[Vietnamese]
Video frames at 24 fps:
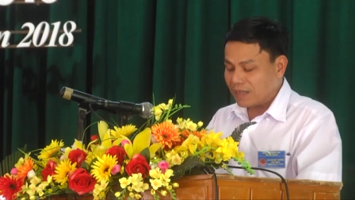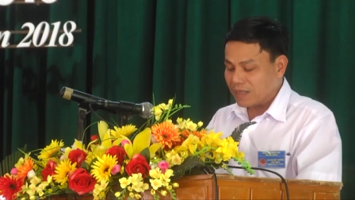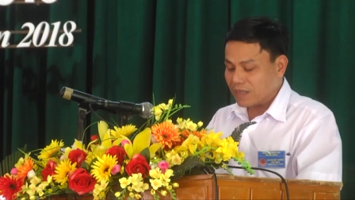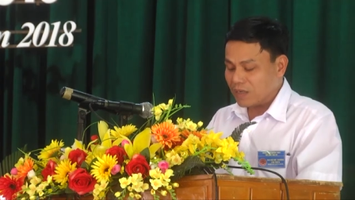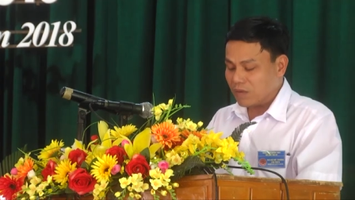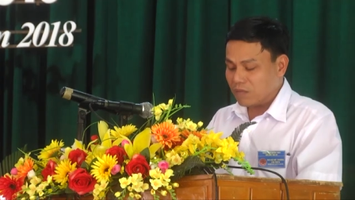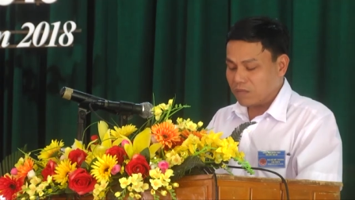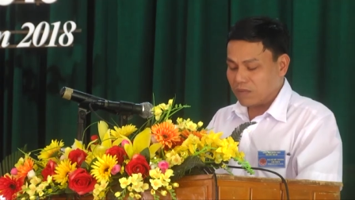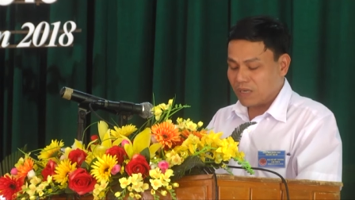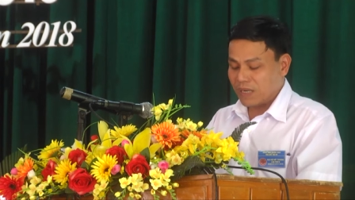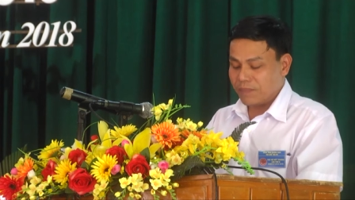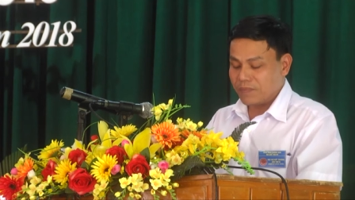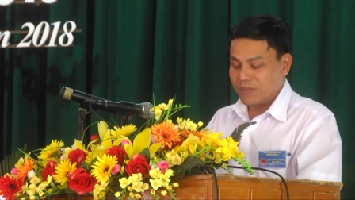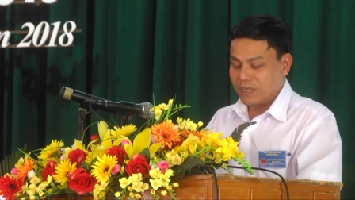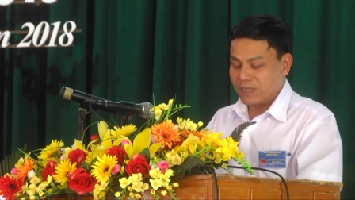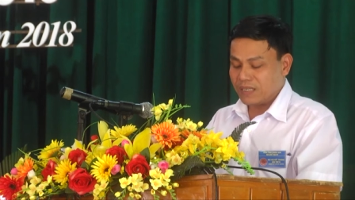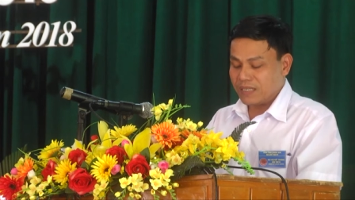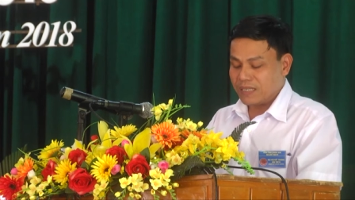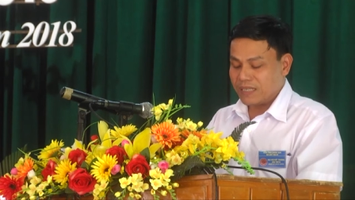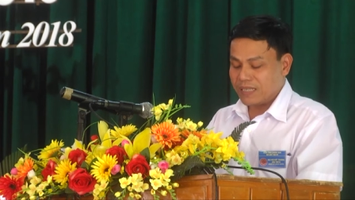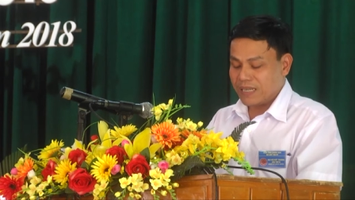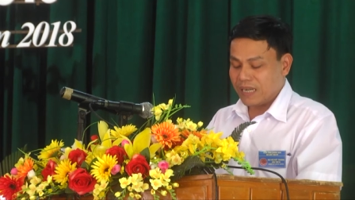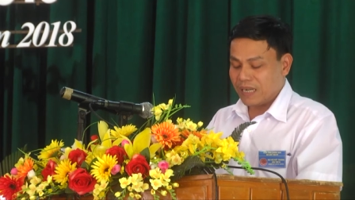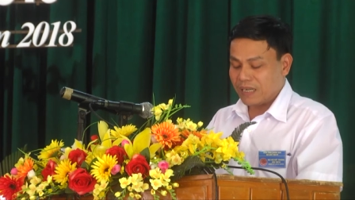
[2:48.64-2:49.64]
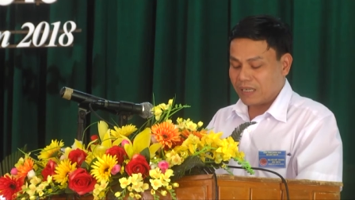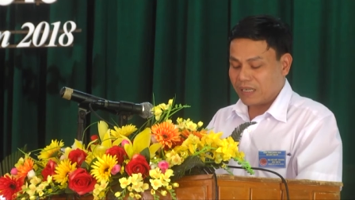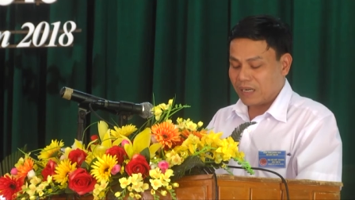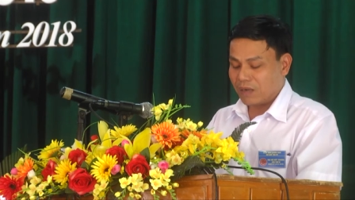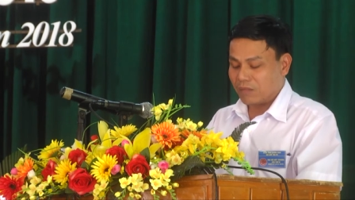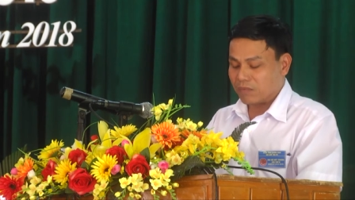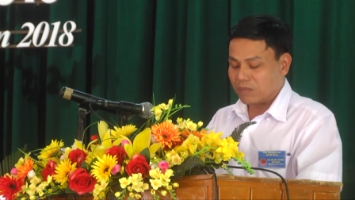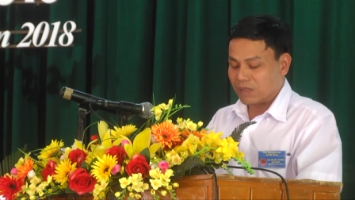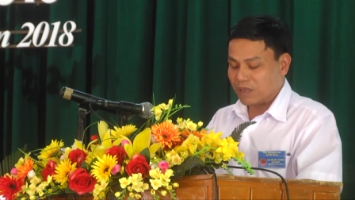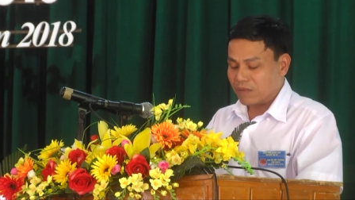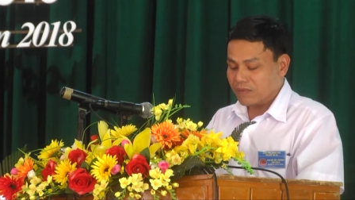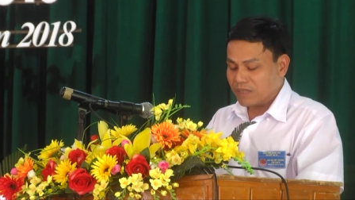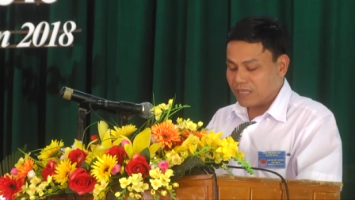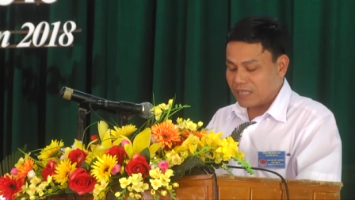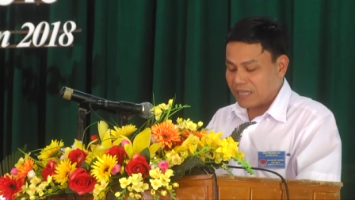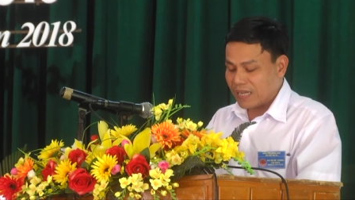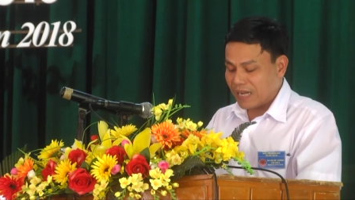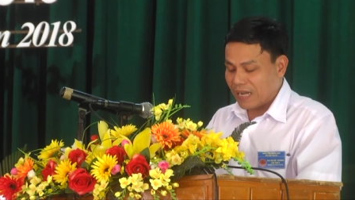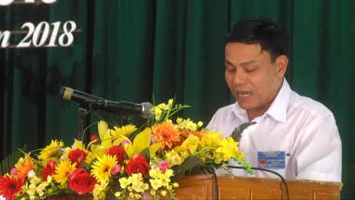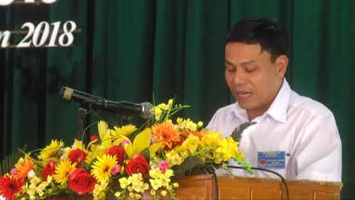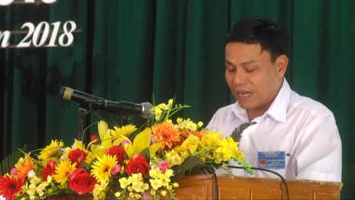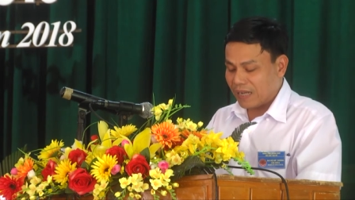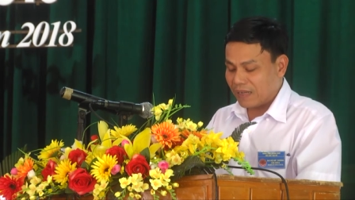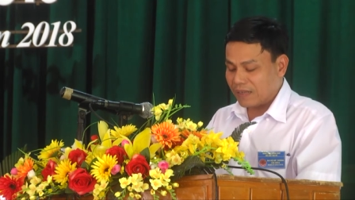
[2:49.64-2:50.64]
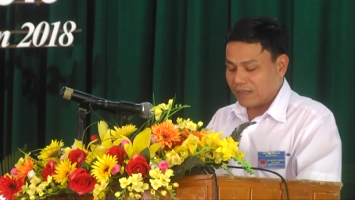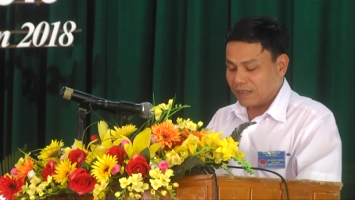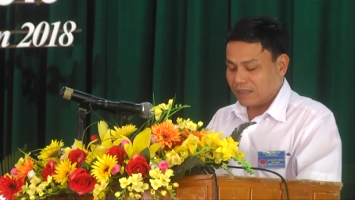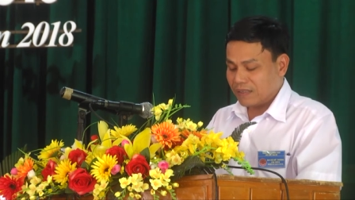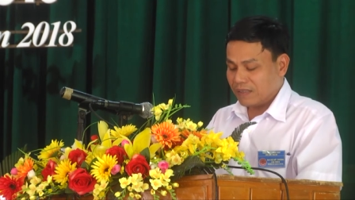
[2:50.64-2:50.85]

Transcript: cung cấp cho người dân trồng trong vườn nhà,